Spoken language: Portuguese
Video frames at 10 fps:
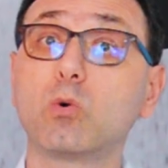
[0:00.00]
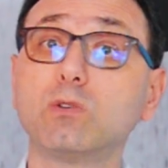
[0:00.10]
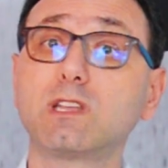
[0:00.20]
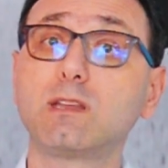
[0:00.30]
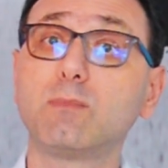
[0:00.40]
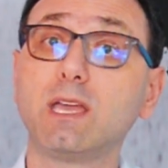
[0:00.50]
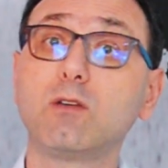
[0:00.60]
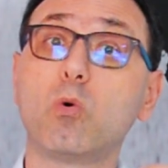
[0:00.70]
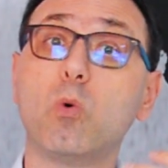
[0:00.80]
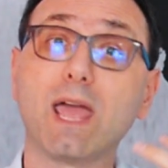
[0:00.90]
Conta também
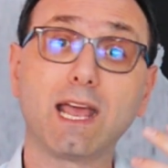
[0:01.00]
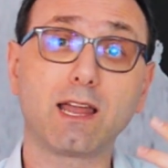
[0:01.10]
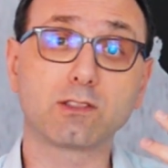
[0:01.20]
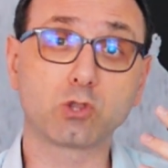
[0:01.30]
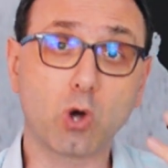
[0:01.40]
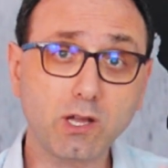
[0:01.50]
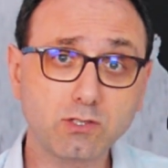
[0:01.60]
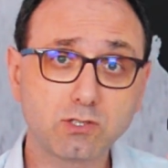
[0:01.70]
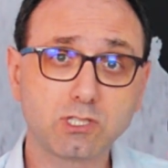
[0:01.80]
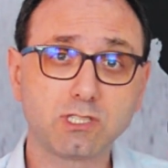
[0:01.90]
com
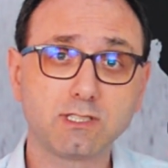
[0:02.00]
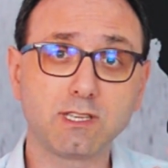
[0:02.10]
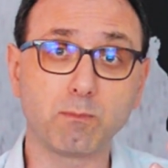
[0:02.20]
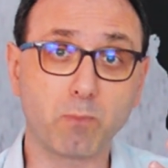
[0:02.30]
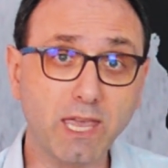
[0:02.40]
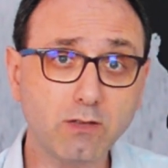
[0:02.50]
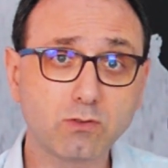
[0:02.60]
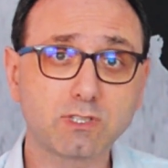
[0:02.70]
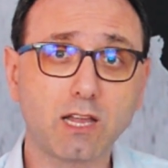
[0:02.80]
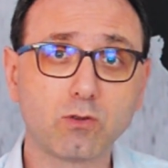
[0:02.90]
relatórios de desempenho
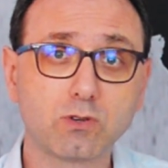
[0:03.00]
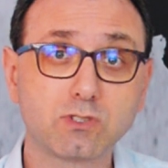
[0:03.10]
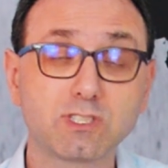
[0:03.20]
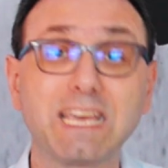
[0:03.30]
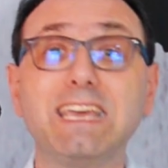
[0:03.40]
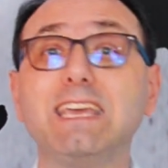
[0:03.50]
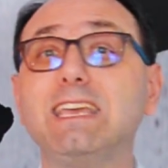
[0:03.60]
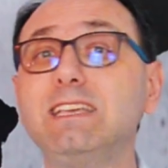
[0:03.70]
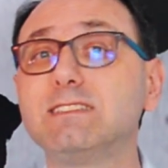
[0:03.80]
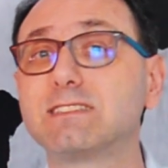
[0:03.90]
dos alunos
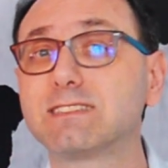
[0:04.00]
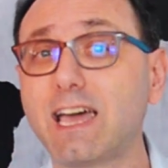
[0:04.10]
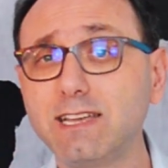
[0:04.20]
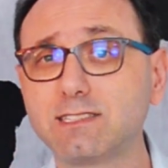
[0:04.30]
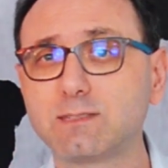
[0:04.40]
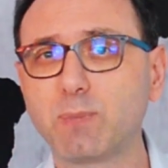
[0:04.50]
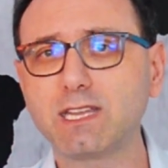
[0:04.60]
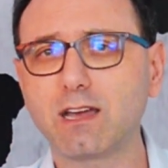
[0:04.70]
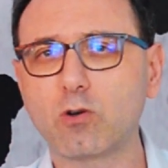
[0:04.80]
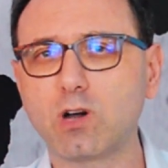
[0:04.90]
insights
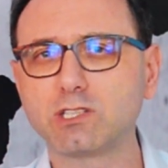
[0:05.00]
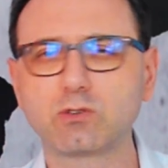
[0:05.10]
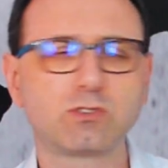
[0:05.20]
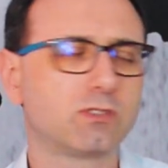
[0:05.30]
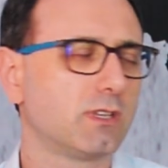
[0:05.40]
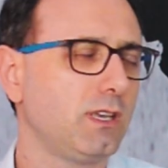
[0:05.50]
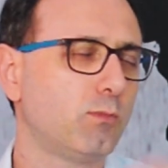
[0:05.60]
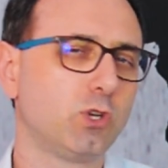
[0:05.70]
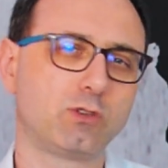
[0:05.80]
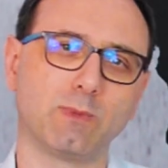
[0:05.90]
pedagógicos e
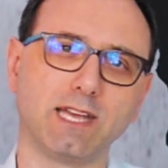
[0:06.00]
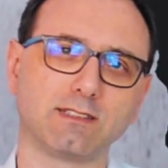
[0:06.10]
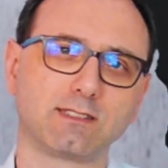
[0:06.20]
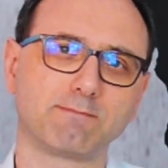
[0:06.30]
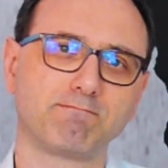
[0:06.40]
muito mais.